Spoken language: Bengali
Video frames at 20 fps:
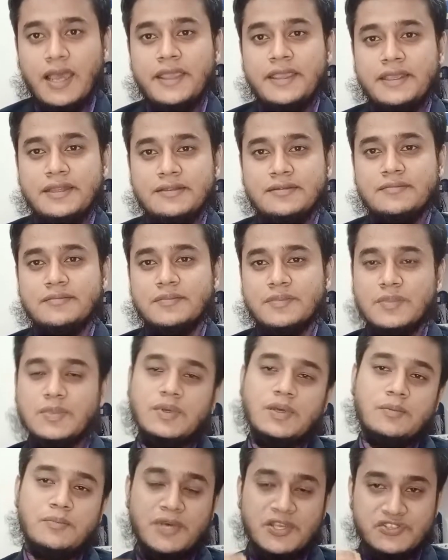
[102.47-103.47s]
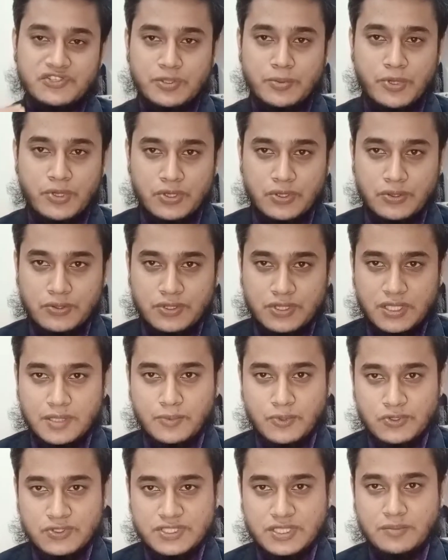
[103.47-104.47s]
আইন বাস্তবায়ন করতে
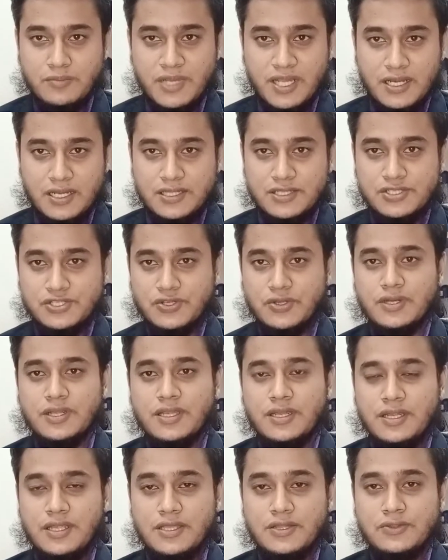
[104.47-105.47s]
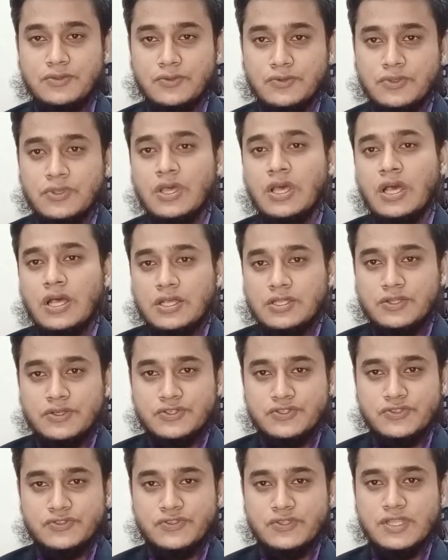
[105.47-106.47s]
বলছেন বাংলাদেশ সরকারকে তো
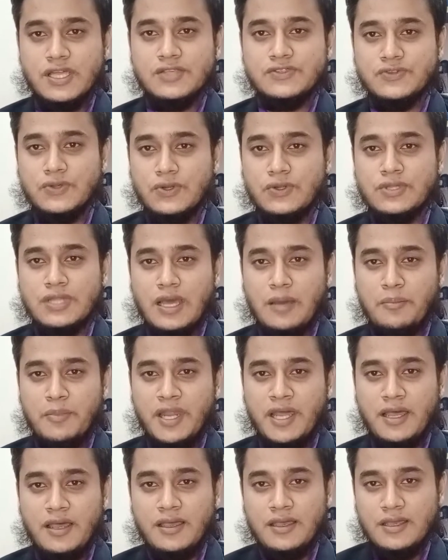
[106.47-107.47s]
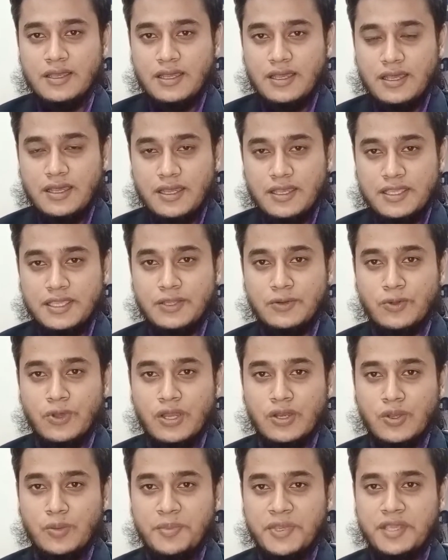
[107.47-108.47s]
দর্শক শ্রোতা চলুন আমরা হিরো
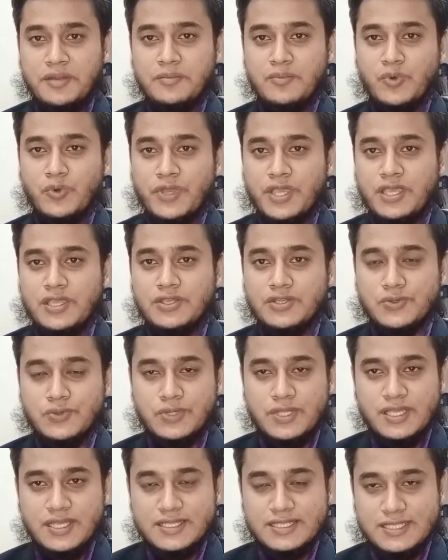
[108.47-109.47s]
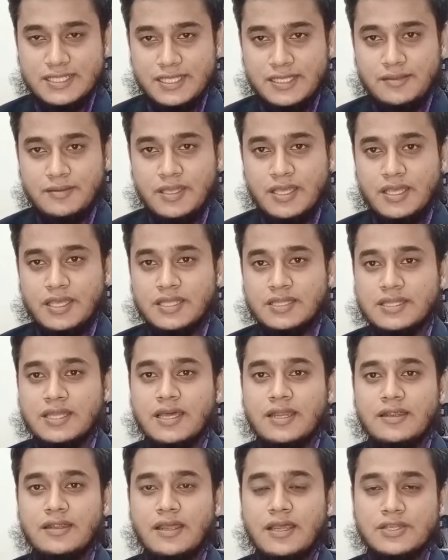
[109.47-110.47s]
আলমের মুখে শুনে আসি
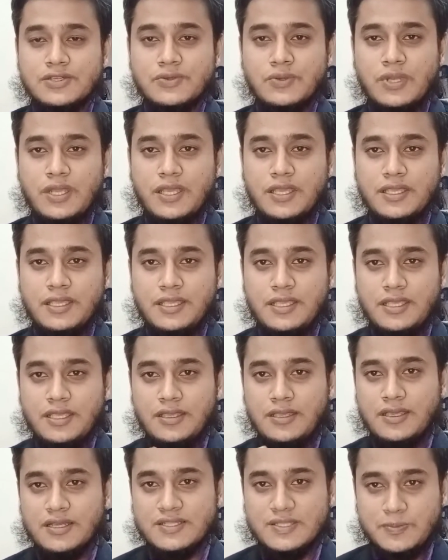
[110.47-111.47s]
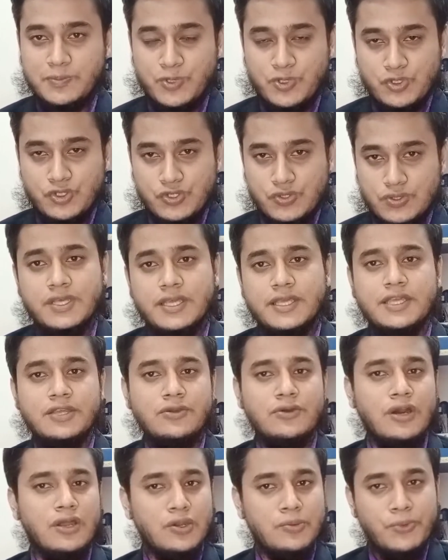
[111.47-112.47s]
তার আসলে কি এক্সপ্রেশন
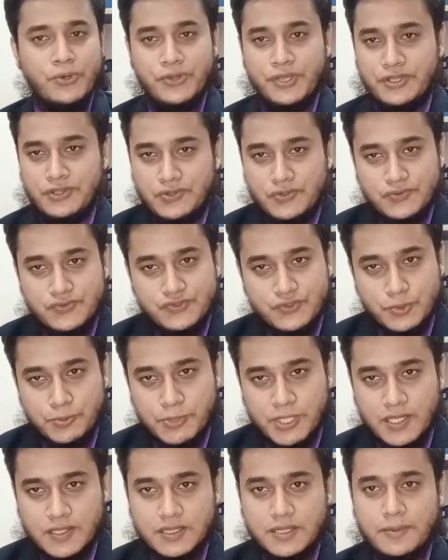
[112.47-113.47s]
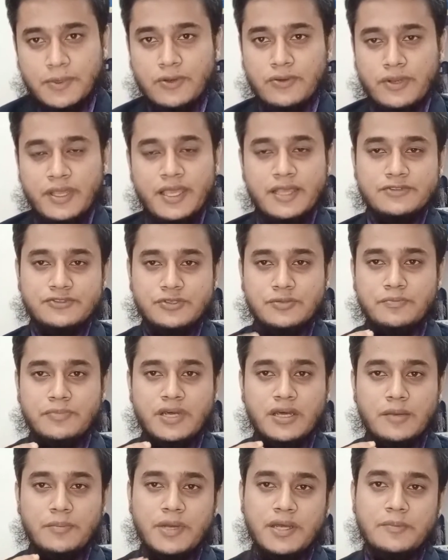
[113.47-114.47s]
হিরো আলমও কিন্তু চুপ থাকতে পারলো না একজন
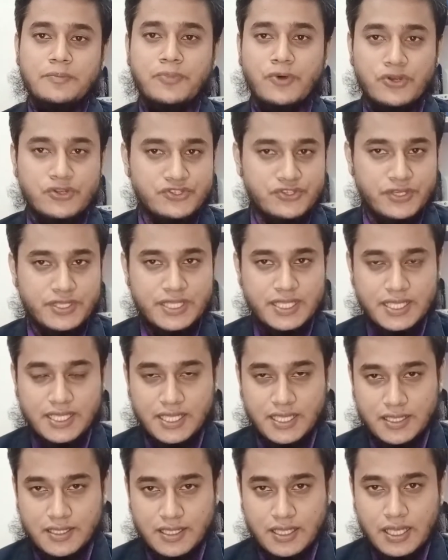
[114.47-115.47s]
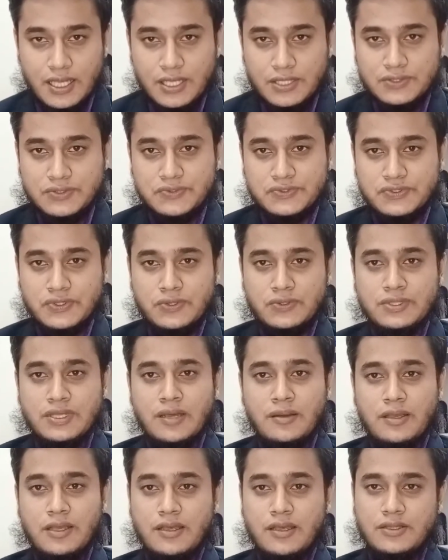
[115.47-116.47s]
বাবার পরাজয় দেখে তো চলুন
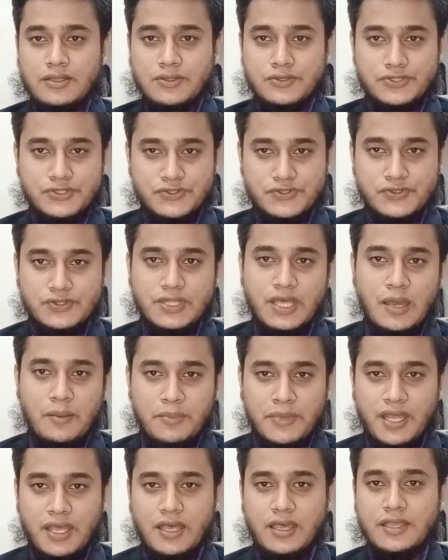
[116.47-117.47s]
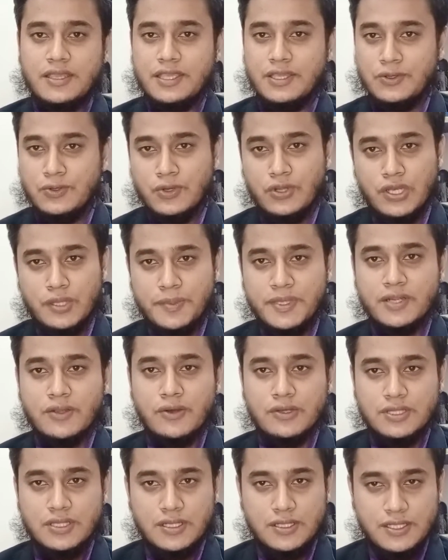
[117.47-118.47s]
দর্শক শ্রোতা আমরা হিরো আলমের
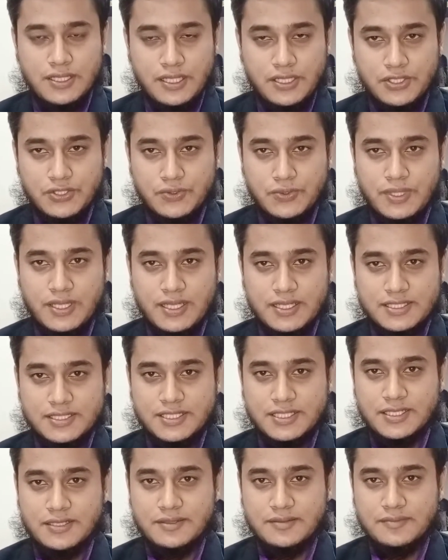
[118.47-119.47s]
কথাটি শুনে আসি